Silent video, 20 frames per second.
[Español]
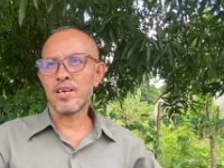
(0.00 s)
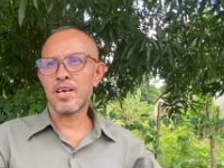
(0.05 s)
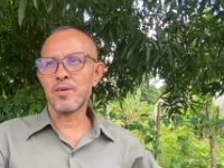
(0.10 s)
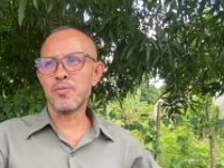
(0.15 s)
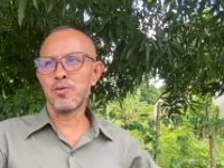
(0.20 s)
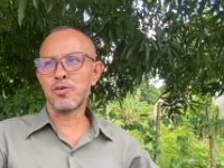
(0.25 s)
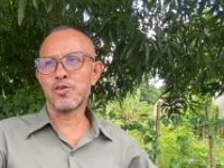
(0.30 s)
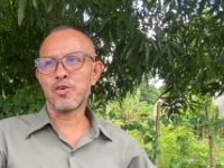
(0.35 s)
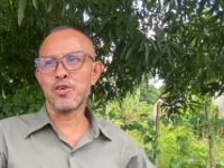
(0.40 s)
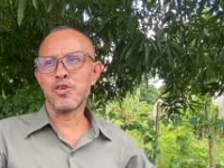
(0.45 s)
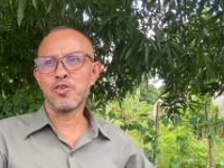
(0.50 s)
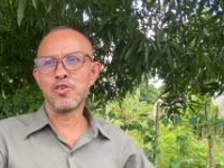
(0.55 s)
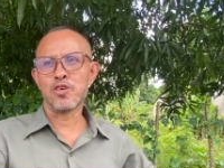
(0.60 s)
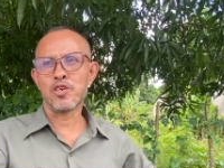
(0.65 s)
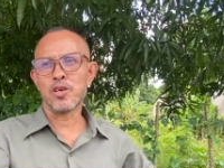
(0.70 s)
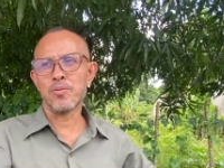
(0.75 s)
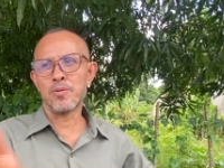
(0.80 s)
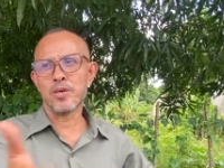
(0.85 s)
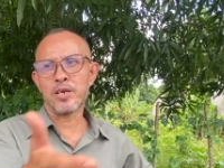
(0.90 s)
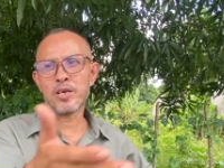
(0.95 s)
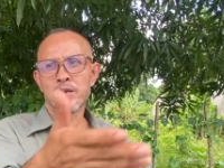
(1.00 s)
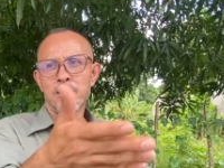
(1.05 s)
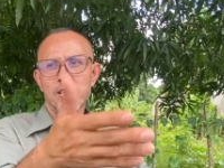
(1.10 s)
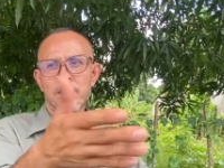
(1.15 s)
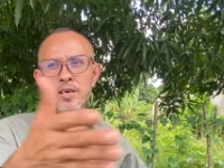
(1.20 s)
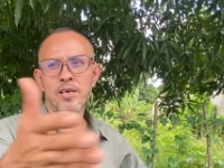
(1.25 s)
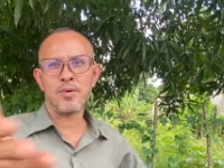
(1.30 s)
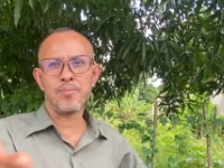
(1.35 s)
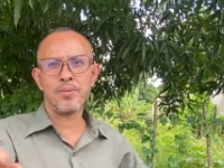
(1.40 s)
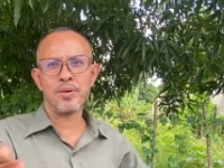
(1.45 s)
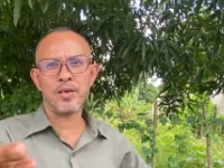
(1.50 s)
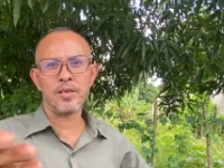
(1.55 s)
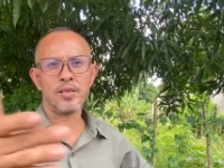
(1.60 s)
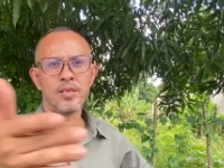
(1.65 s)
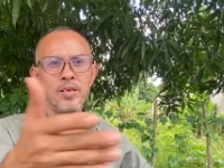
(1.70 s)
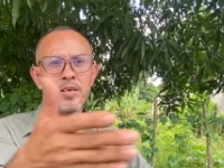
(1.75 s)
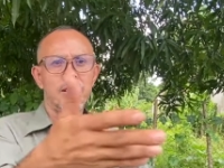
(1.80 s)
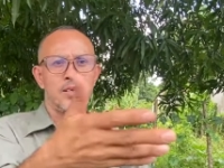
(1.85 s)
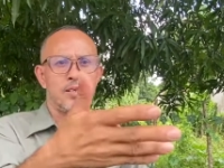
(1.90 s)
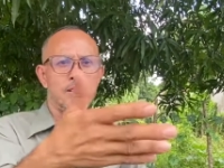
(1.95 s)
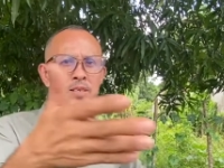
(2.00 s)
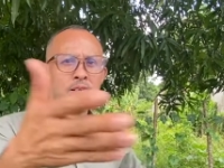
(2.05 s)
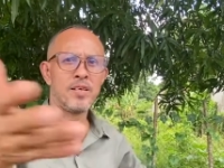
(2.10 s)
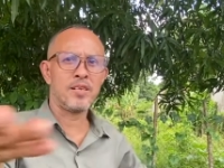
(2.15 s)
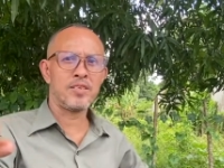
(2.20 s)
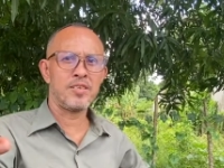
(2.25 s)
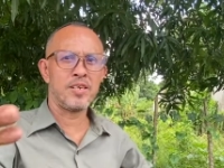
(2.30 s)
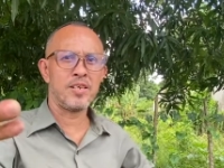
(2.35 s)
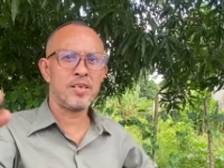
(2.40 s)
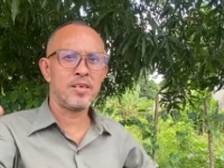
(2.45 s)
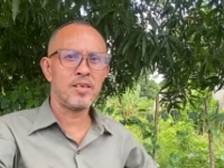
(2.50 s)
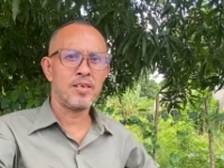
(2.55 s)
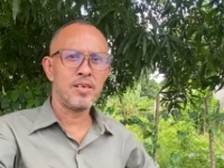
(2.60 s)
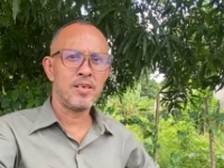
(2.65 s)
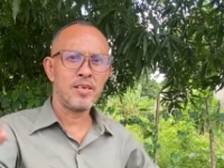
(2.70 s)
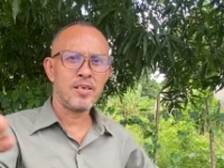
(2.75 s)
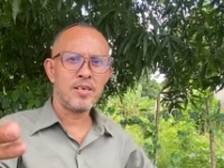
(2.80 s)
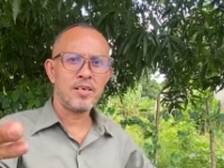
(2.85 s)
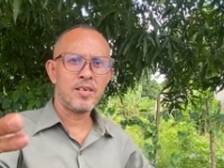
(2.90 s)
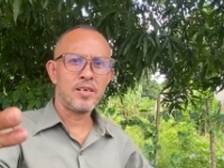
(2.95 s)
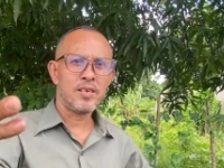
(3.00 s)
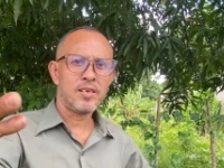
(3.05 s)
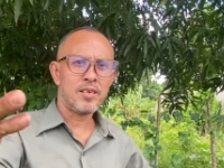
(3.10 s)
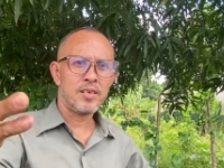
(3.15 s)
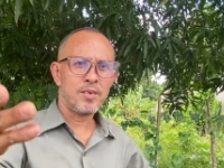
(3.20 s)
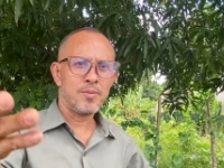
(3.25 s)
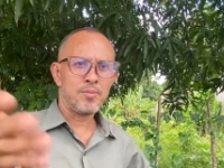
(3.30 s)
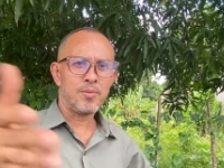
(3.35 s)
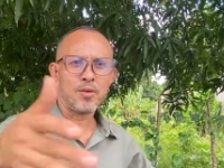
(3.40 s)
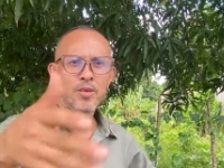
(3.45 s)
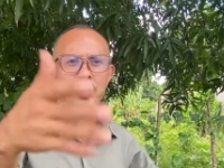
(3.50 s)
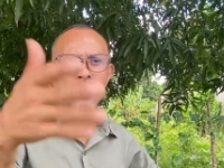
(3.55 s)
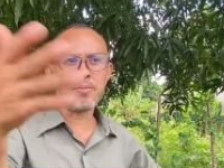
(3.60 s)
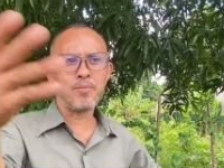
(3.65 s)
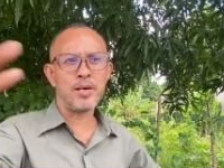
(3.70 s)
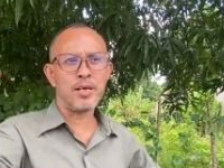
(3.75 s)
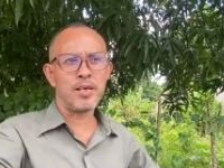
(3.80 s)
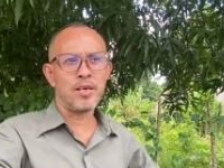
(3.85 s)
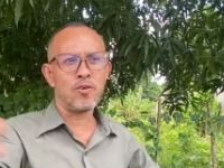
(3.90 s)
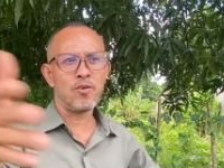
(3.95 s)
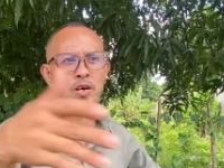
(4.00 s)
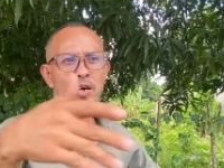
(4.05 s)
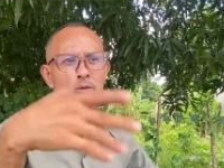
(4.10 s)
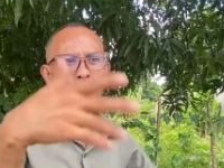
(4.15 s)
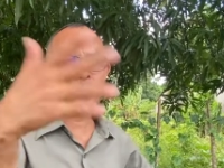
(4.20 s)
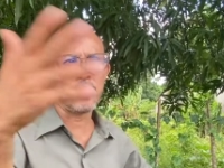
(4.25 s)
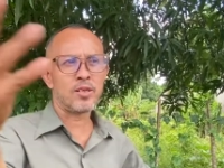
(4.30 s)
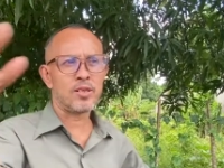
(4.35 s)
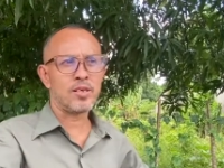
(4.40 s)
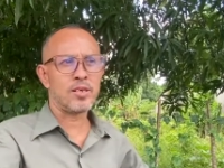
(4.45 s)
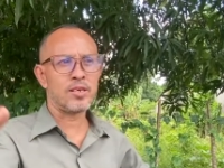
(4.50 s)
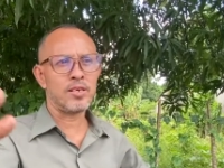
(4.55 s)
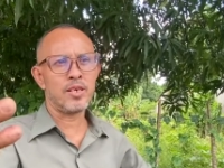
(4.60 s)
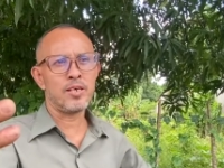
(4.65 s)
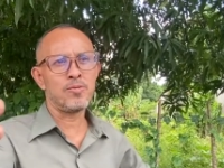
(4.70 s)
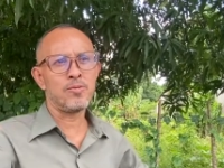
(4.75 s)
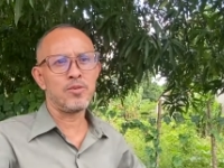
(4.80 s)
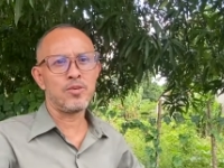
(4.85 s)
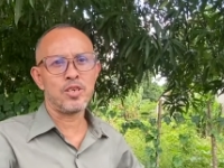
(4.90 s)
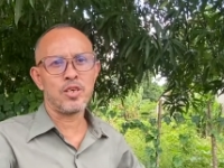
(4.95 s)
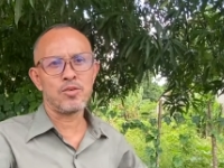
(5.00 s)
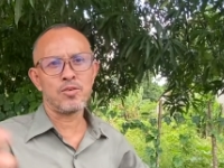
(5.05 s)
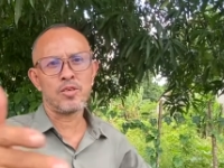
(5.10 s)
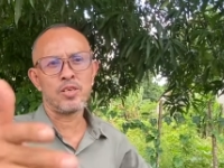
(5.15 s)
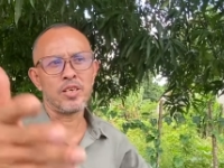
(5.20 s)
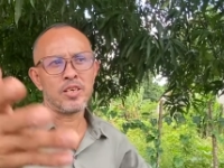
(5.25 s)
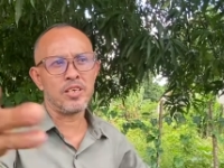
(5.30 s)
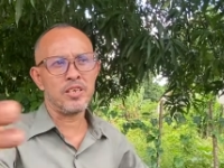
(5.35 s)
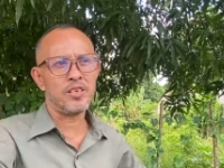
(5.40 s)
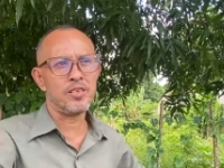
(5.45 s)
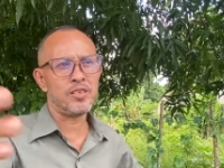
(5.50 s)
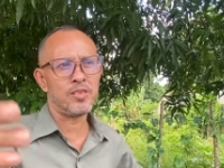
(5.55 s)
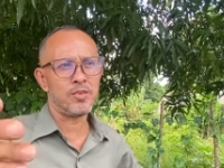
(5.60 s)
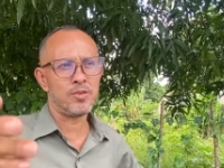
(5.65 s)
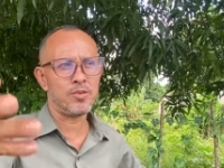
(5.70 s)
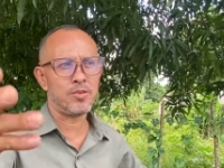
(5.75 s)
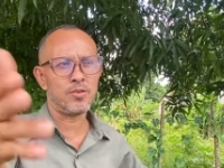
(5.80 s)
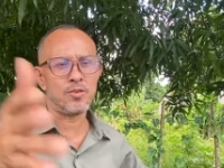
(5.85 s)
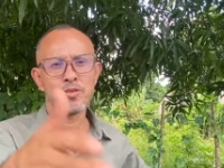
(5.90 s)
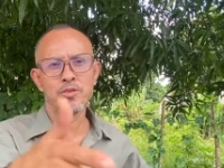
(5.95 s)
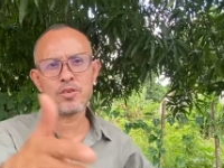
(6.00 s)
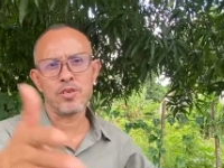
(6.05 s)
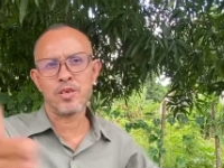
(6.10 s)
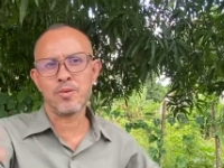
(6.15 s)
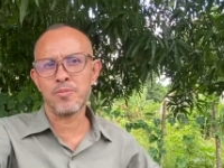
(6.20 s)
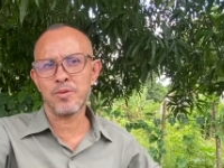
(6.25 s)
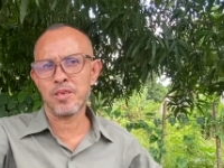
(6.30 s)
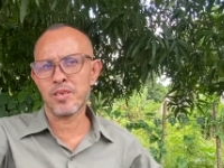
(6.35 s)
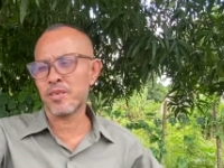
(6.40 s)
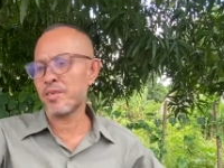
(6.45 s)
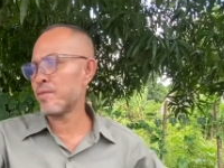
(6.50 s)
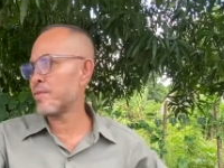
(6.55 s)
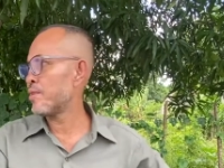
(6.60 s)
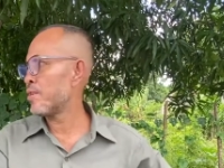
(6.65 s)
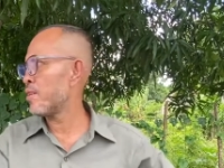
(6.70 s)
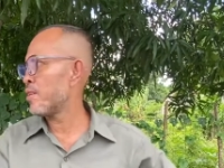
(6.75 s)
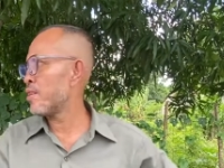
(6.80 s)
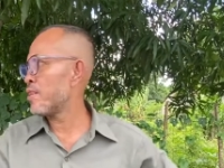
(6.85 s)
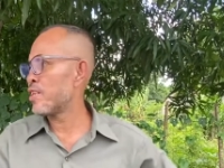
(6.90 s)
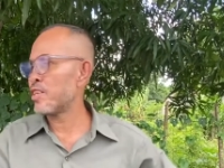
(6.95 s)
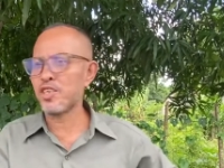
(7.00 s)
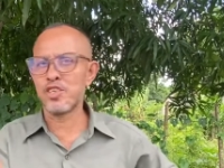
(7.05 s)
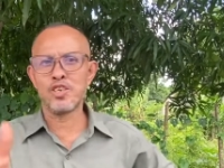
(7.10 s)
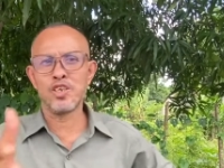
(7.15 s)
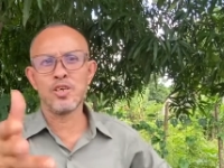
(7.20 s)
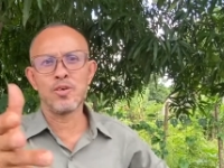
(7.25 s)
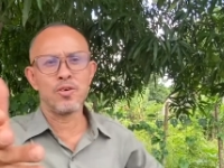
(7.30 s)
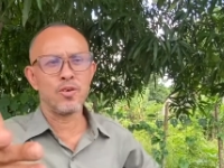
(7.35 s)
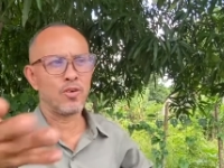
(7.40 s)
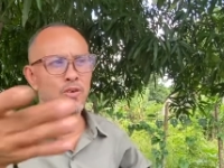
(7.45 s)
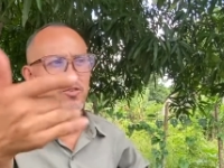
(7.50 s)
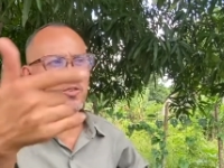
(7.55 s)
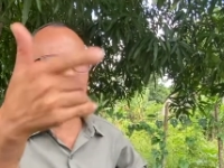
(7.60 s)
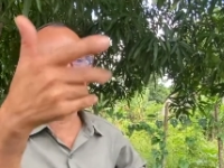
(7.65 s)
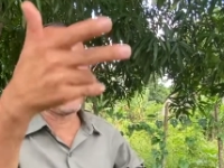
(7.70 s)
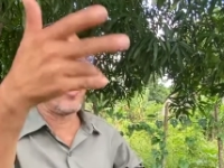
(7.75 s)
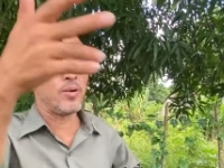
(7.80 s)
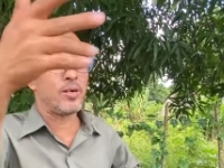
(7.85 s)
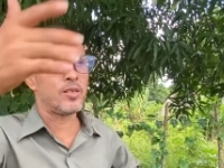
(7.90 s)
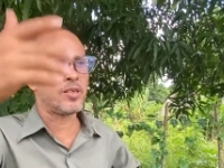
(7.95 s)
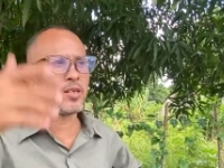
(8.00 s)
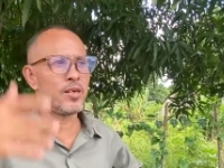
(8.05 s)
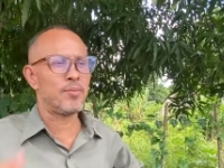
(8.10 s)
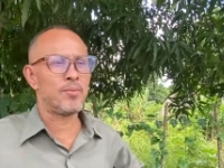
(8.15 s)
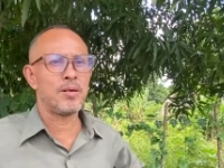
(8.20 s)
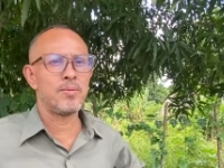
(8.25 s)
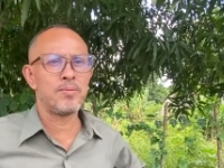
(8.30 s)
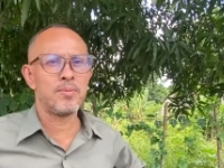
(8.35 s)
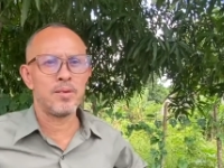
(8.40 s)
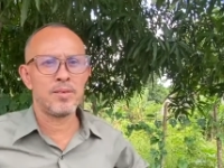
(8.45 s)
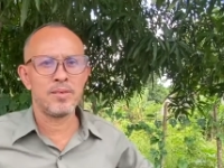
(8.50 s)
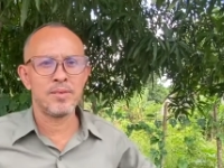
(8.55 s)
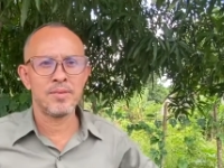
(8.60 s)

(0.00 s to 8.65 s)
Hay muchos niños que mueren apenas de nacer, porque madre los aborta y hay muchachos de 15 y 18 años que mueren. Y Jingo con 50, mamba.